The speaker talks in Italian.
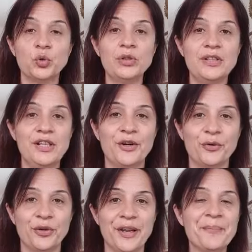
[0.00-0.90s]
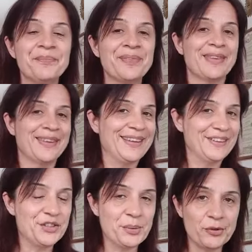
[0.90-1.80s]
Uno degli errori
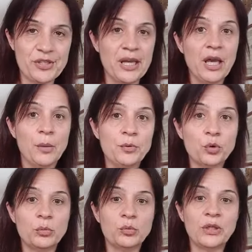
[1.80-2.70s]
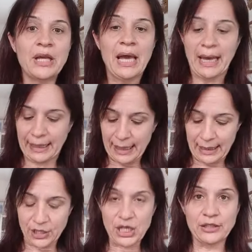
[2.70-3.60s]
diciamo così, più comuni è che
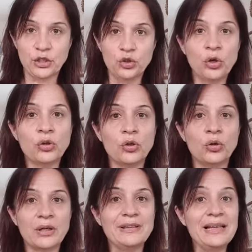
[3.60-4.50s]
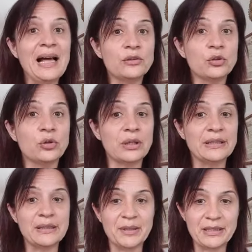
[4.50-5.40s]
la gente non coordinando
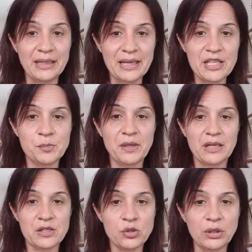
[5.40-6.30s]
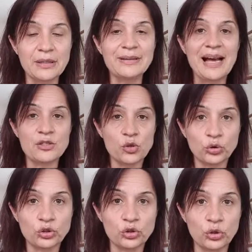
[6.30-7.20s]
correttamente la respirazione da
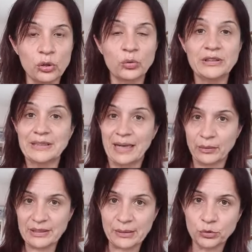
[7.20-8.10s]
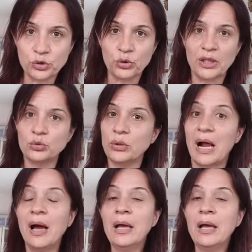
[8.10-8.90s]
sotto, quindi da questa muscolatura